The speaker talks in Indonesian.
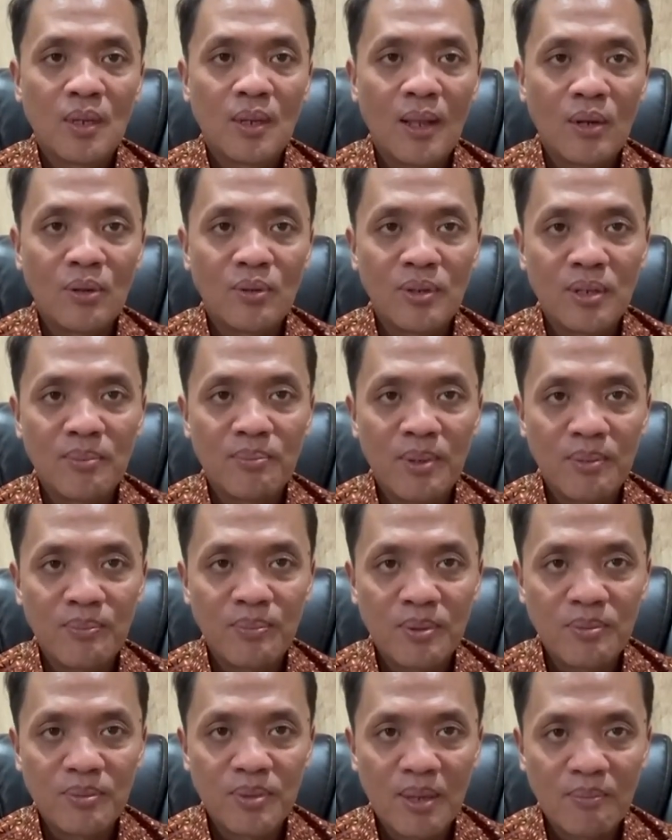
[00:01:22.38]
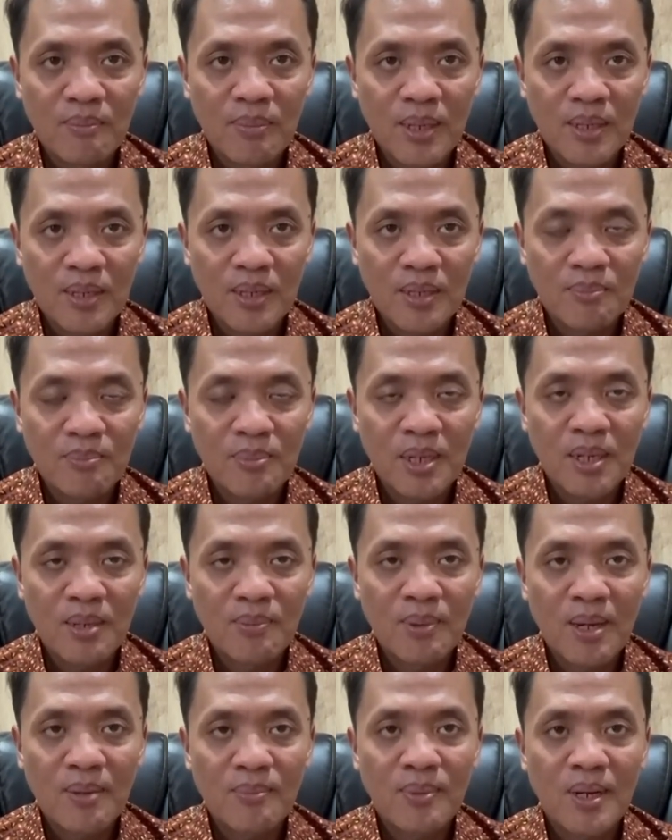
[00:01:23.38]
lalu DPP menyampaikan kepada
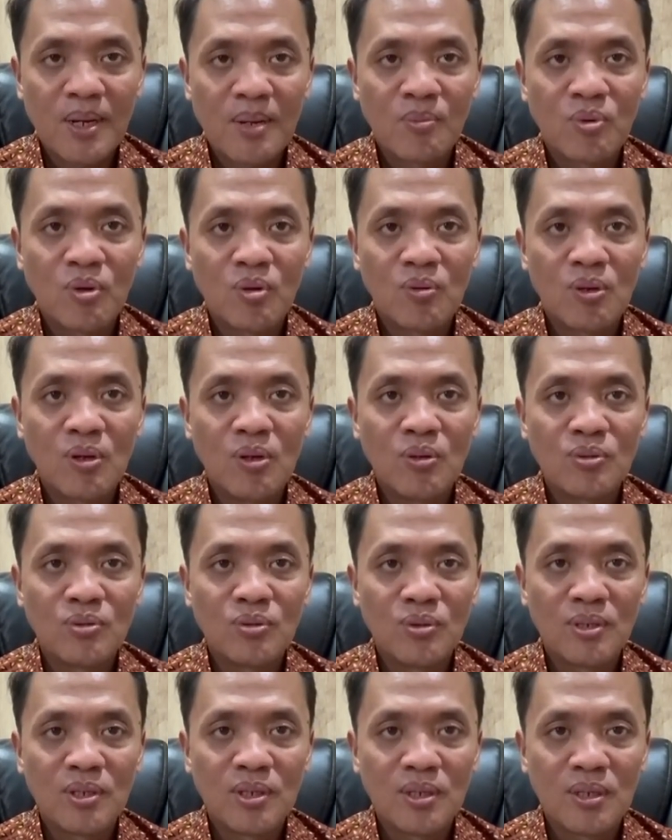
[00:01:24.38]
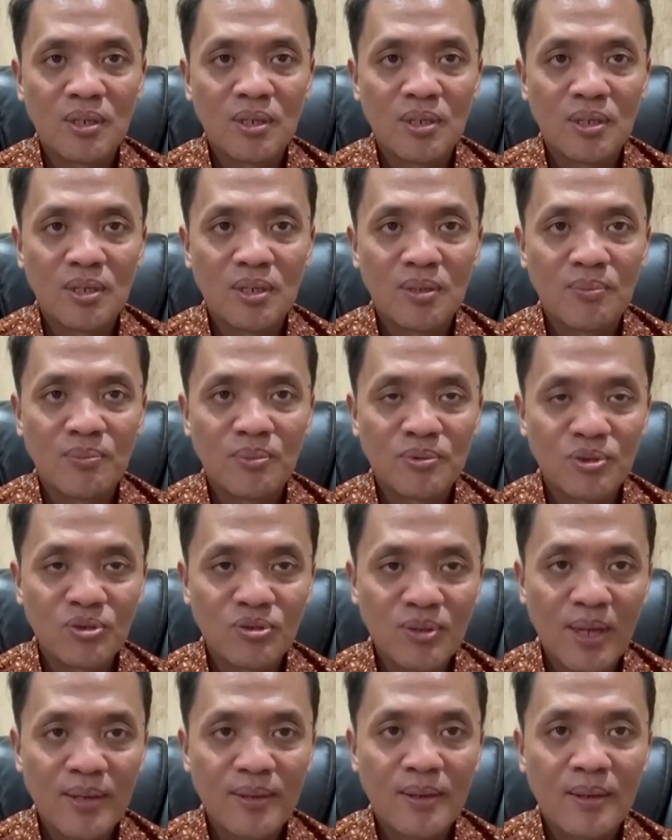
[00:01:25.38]
Pak Prabowo untuk
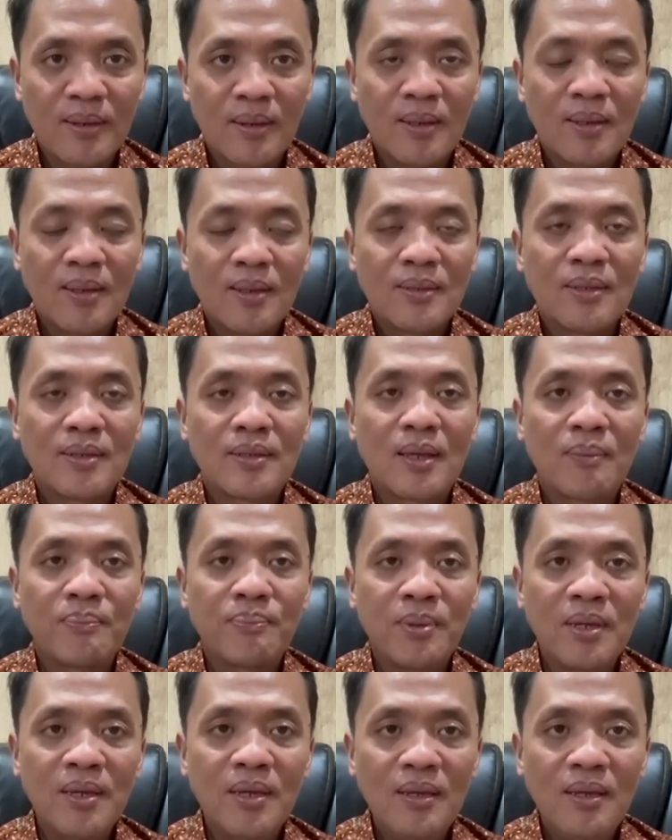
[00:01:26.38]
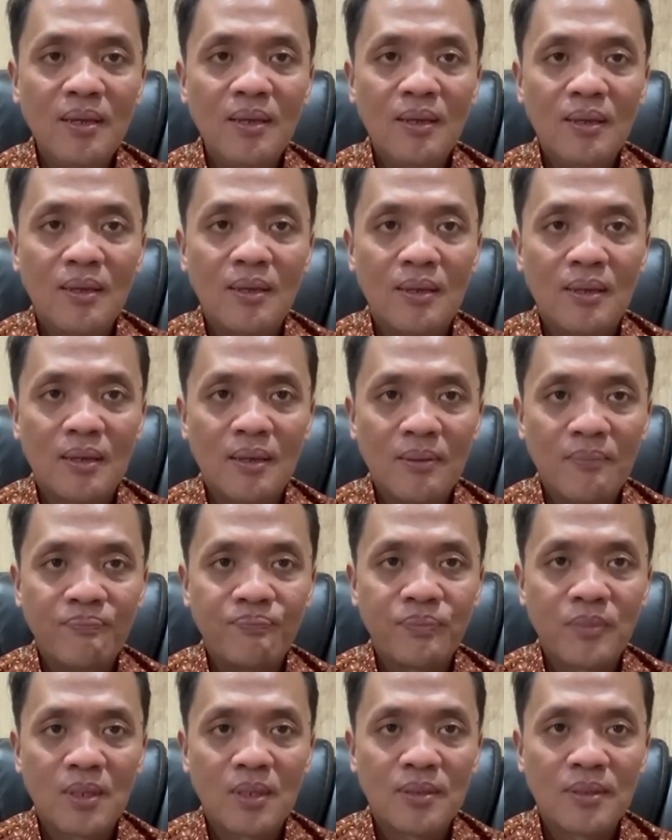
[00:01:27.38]
diputuskan tetapi ya
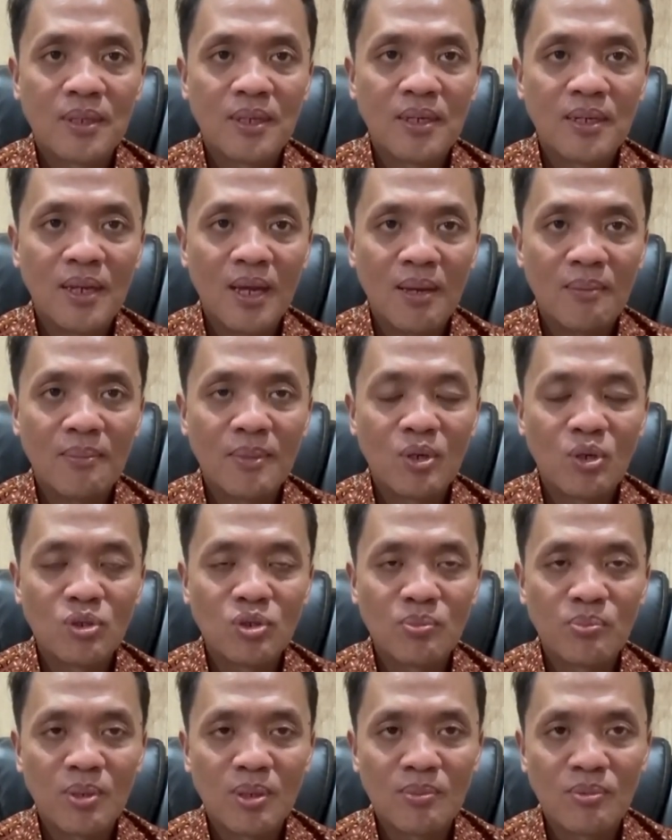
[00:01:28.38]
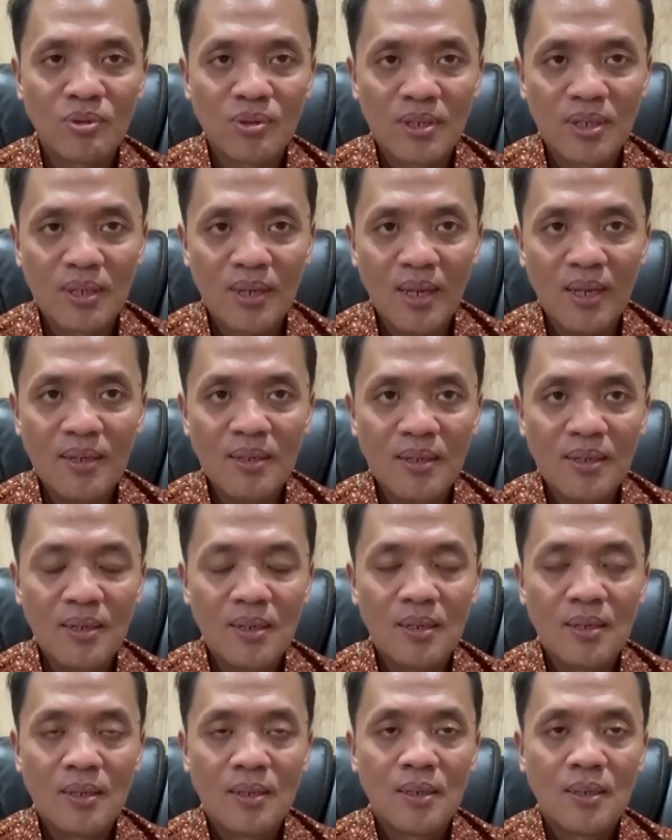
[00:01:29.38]
tidak menutup kemungkinan
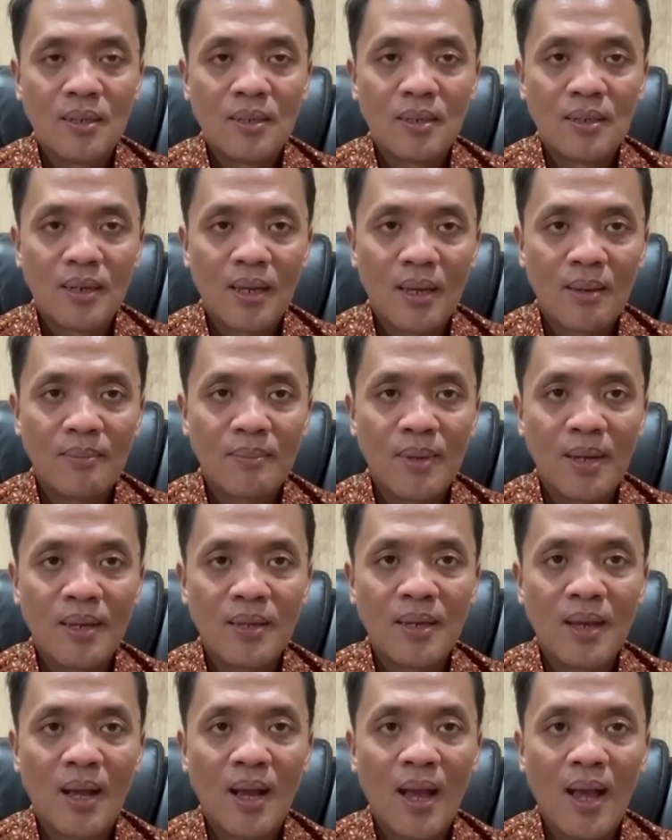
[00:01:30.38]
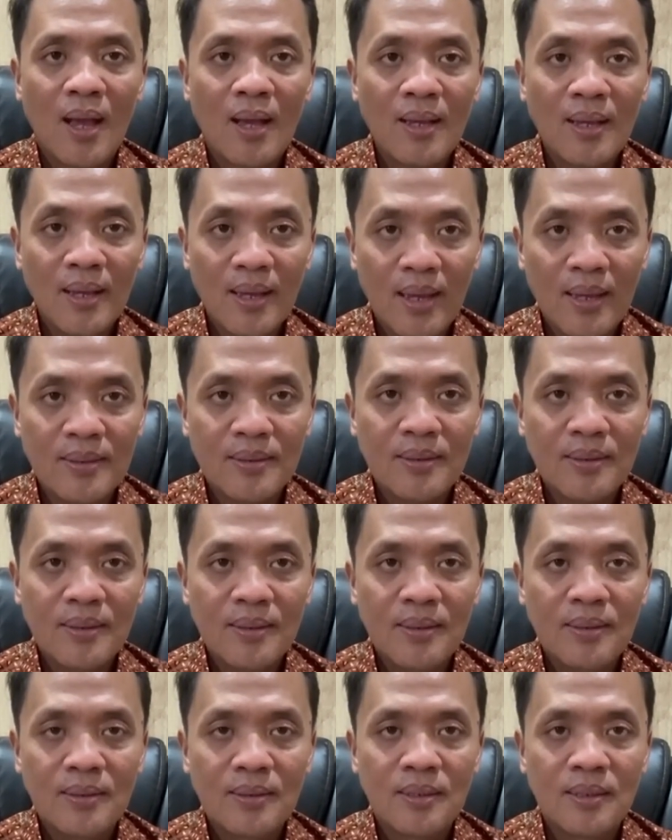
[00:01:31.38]
nama yang
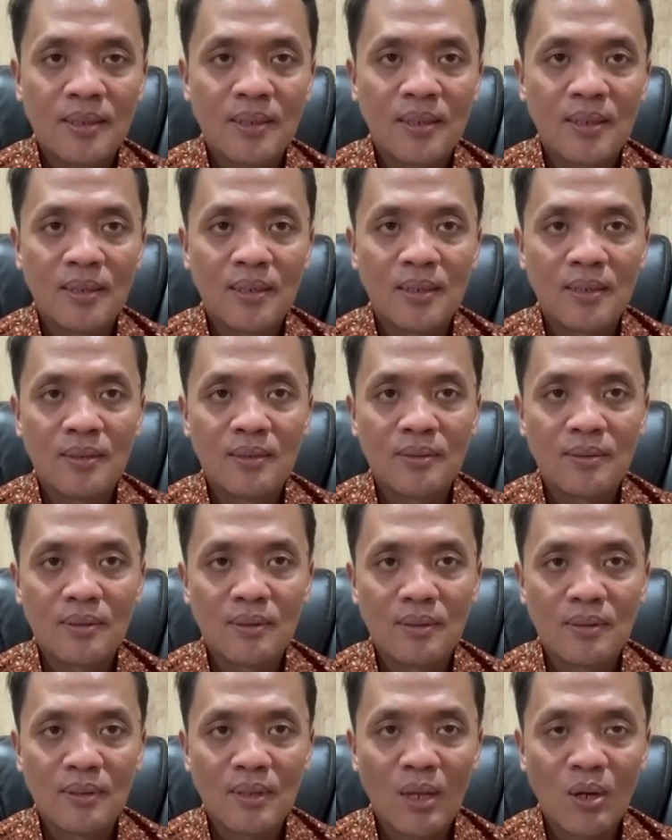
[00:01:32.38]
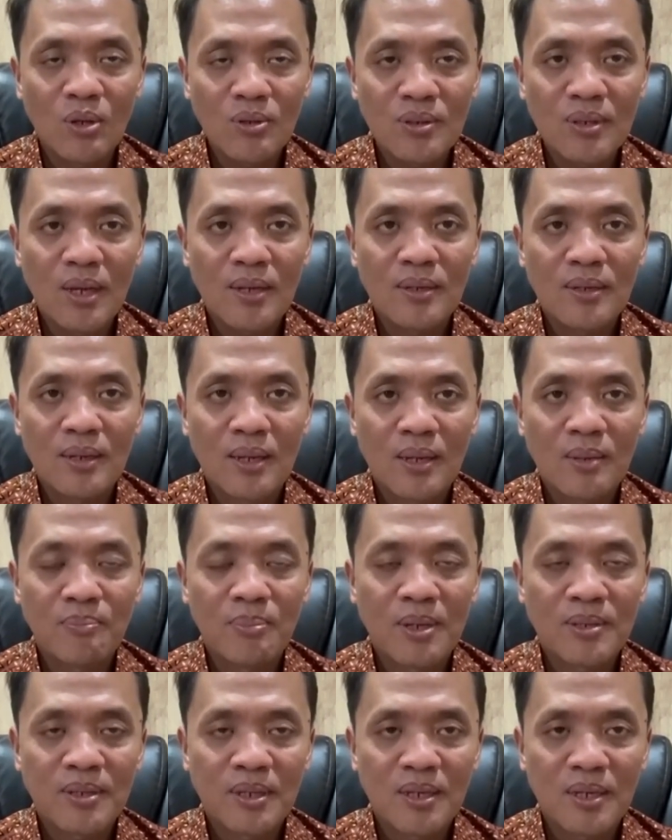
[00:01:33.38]
akan dicalonkan dari
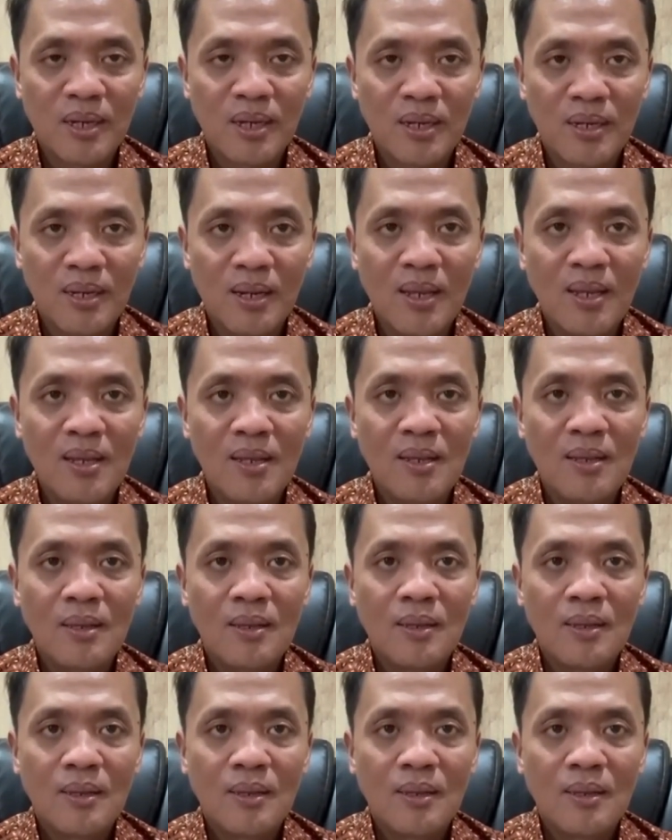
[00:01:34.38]
Partai Gerindra